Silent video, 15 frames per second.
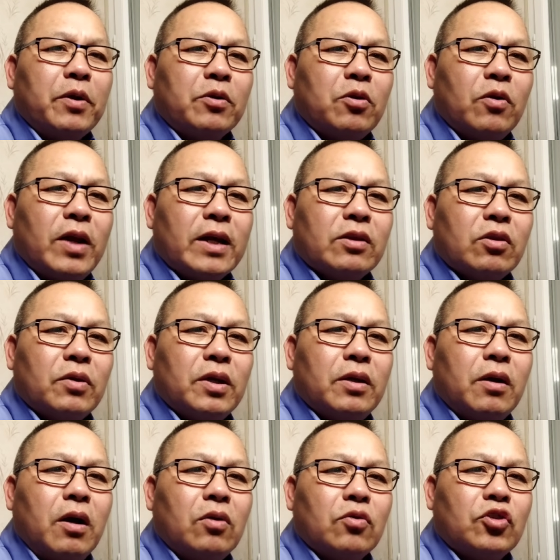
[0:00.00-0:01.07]
cho lá tôi ít
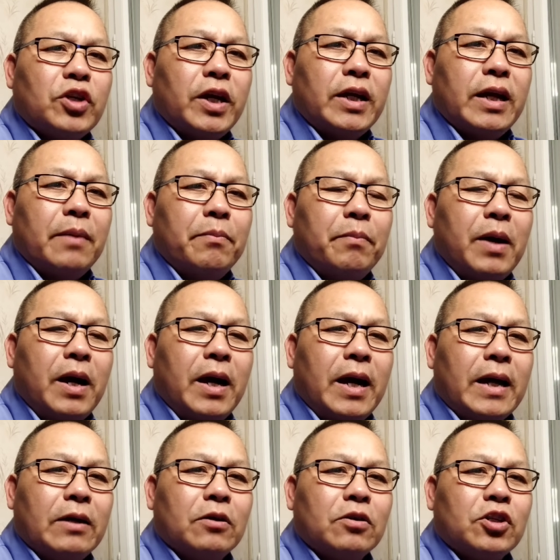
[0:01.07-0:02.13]
ở lúc
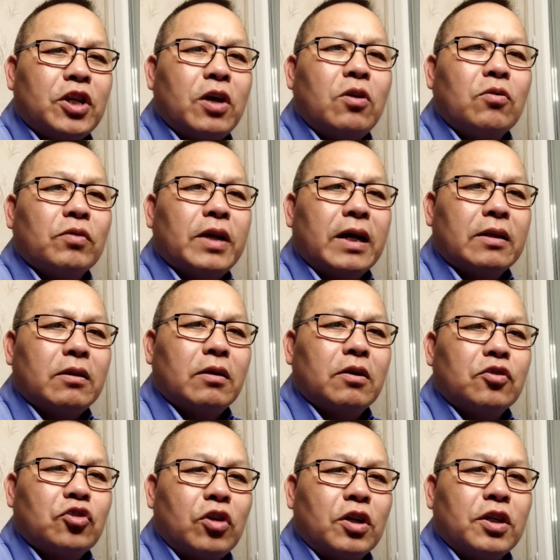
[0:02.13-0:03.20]
là chơi hồng cho
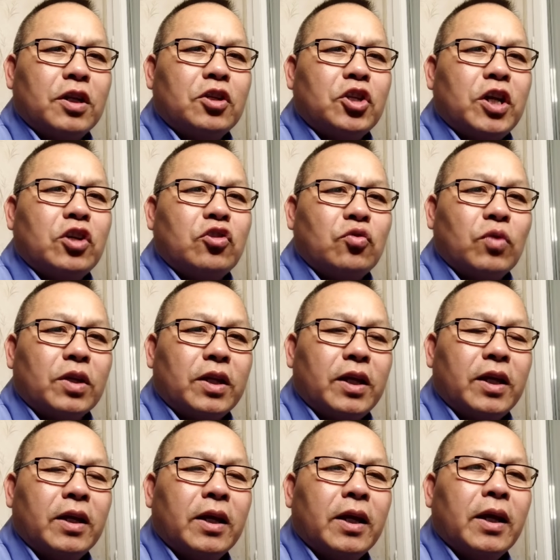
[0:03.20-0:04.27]
là cho để chơi sủa
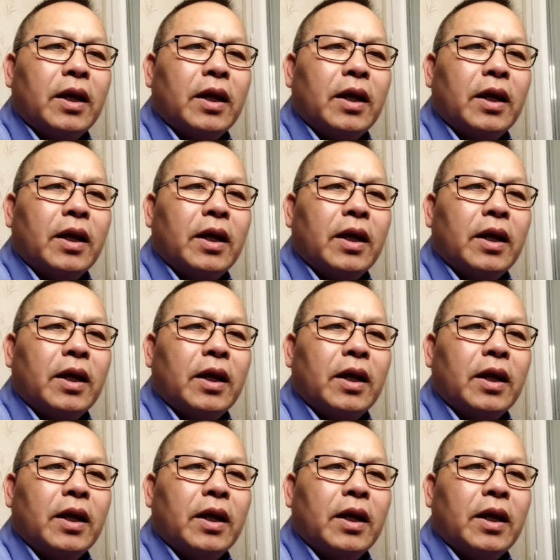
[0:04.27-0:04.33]
để